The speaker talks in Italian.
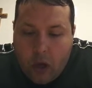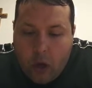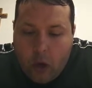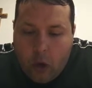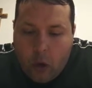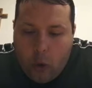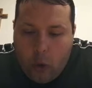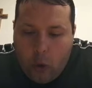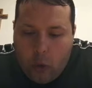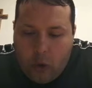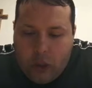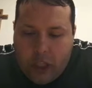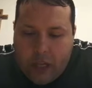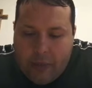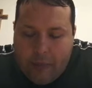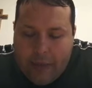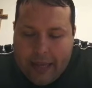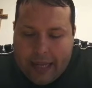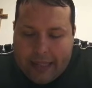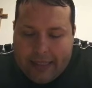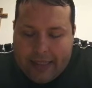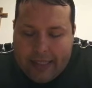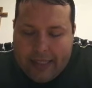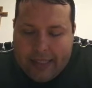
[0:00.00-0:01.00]
O luce
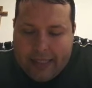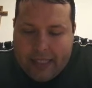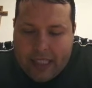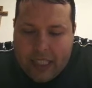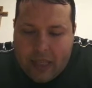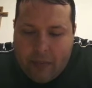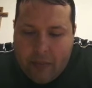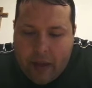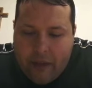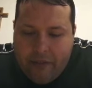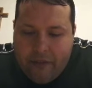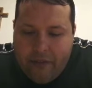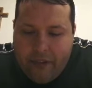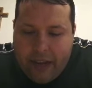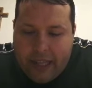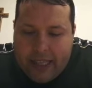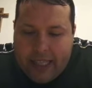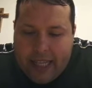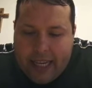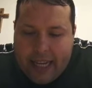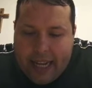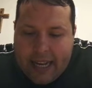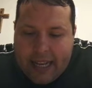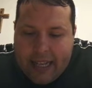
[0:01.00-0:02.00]
beatissima,
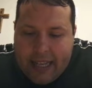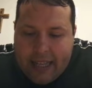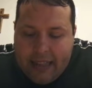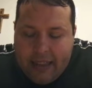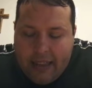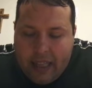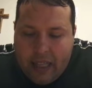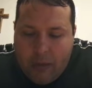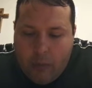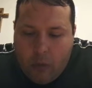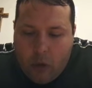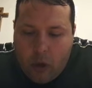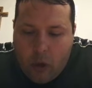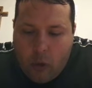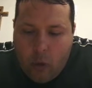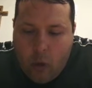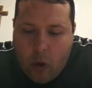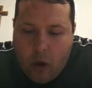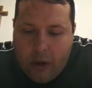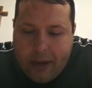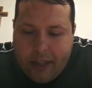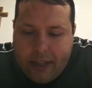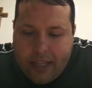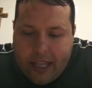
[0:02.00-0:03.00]
invadi nell'intimo il
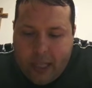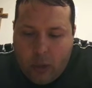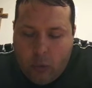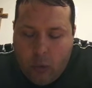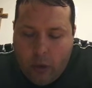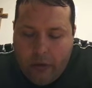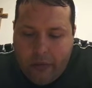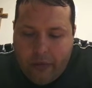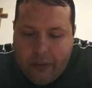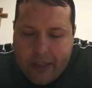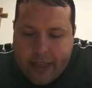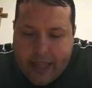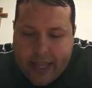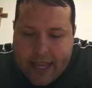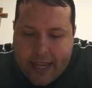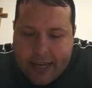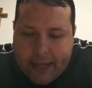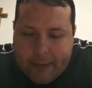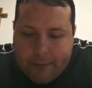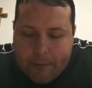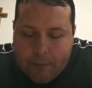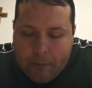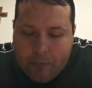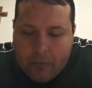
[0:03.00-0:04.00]
cuore dei tuoi
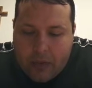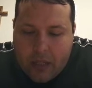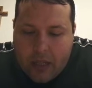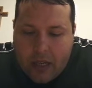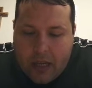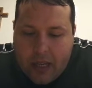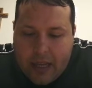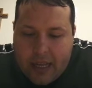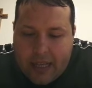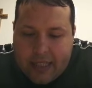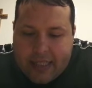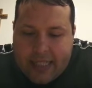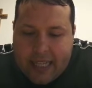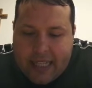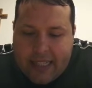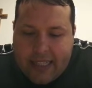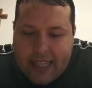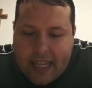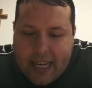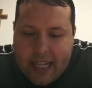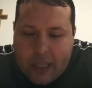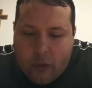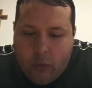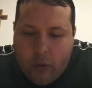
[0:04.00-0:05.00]
fedeli.
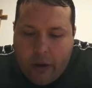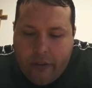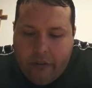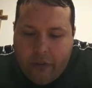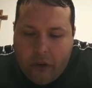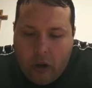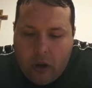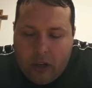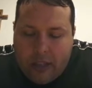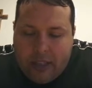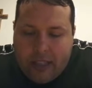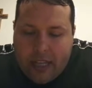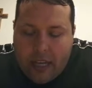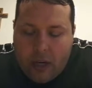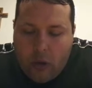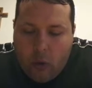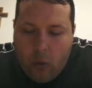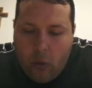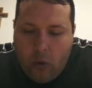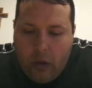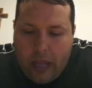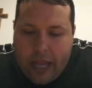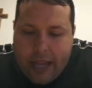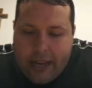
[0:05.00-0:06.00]
Senza la tua forza
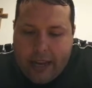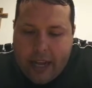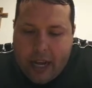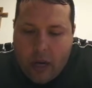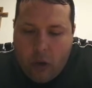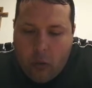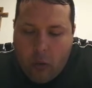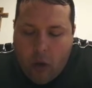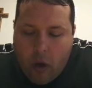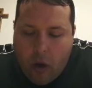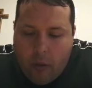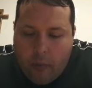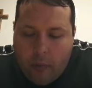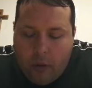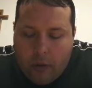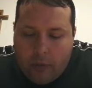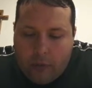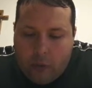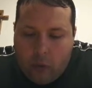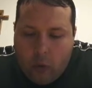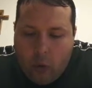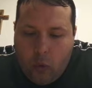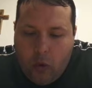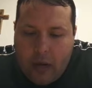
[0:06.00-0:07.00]
nulla è
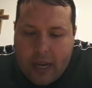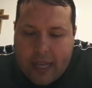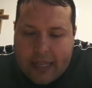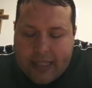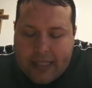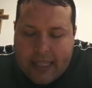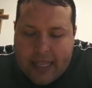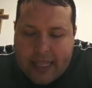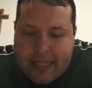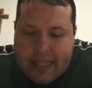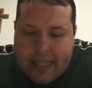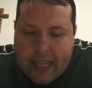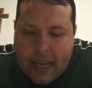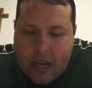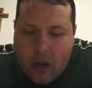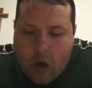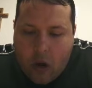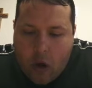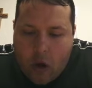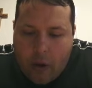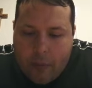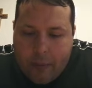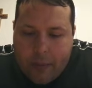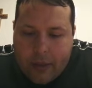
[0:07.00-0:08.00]
nell'uomo, nulla senza
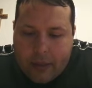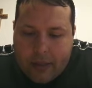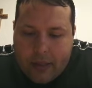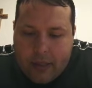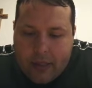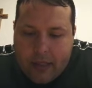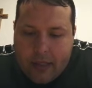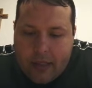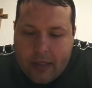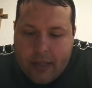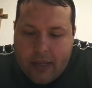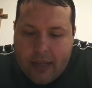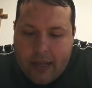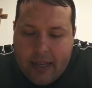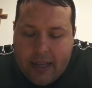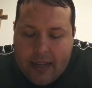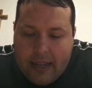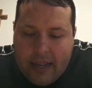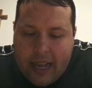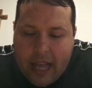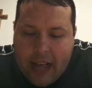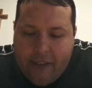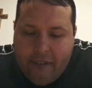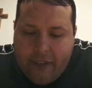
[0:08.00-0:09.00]
colpa.
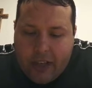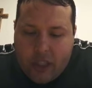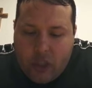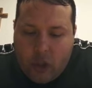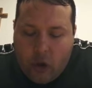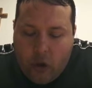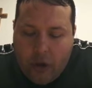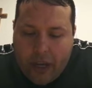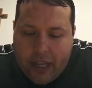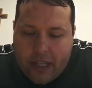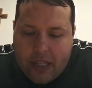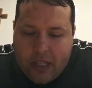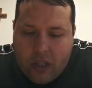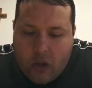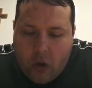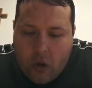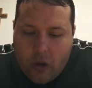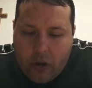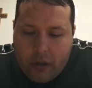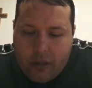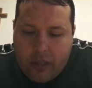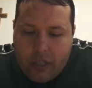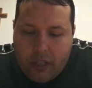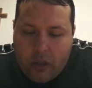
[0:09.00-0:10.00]
Lava ciò che è
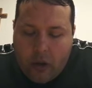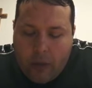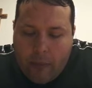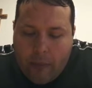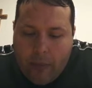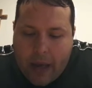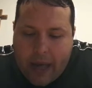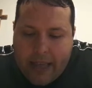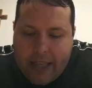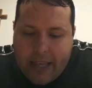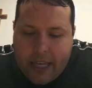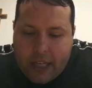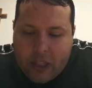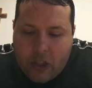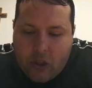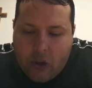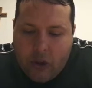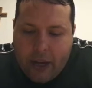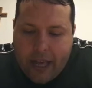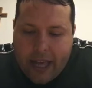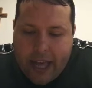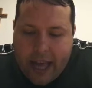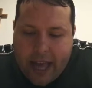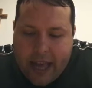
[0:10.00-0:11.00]
sordido, bagna
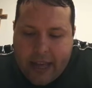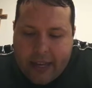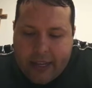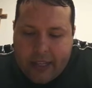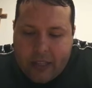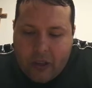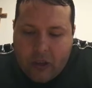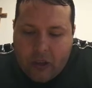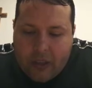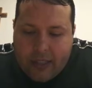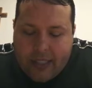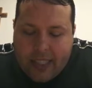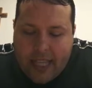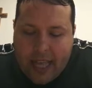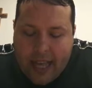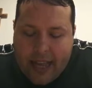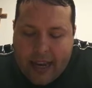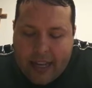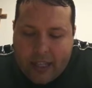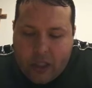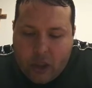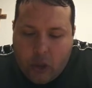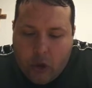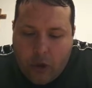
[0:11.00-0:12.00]
ciò che è arido,
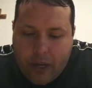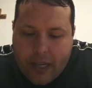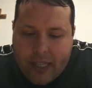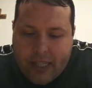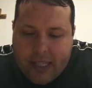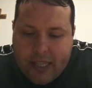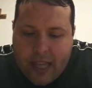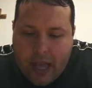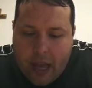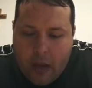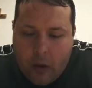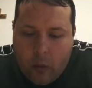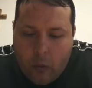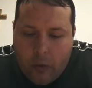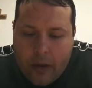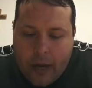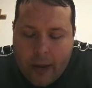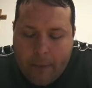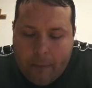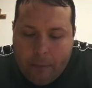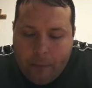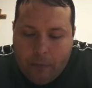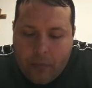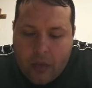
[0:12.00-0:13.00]
sana ciò che sanguina.